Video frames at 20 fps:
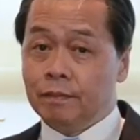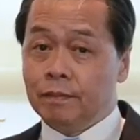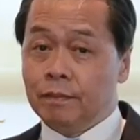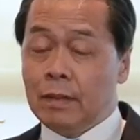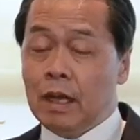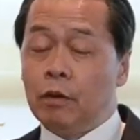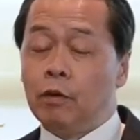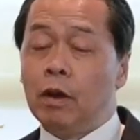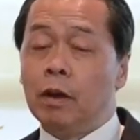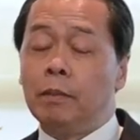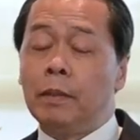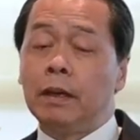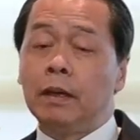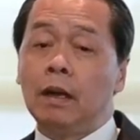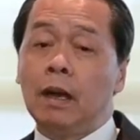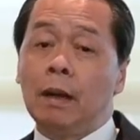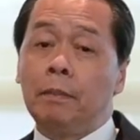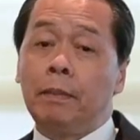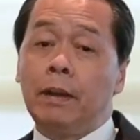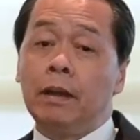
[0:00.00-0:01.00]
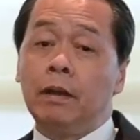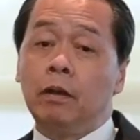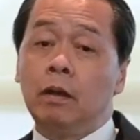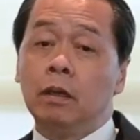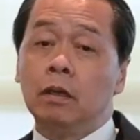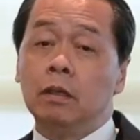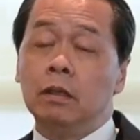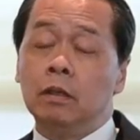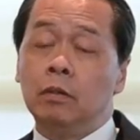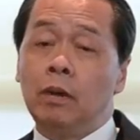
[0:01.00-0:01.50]
แต่ว่ามันกลับไปก็
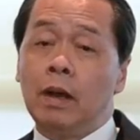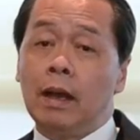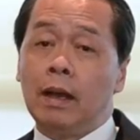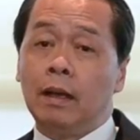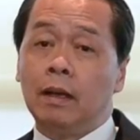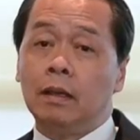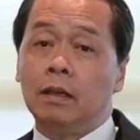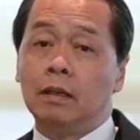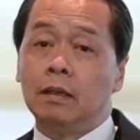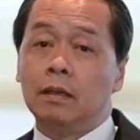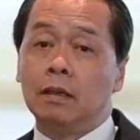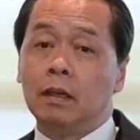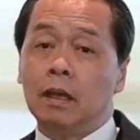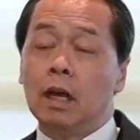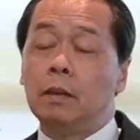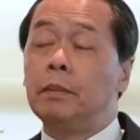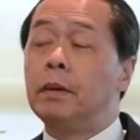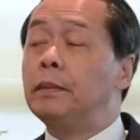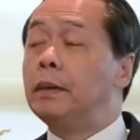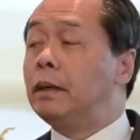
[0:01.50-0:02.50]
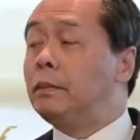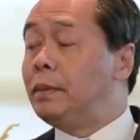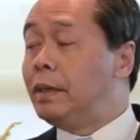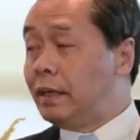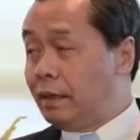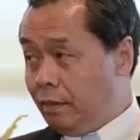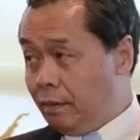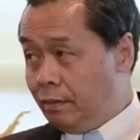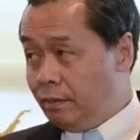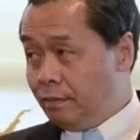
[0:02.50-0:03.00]
คือว่าเขาประเมินผิด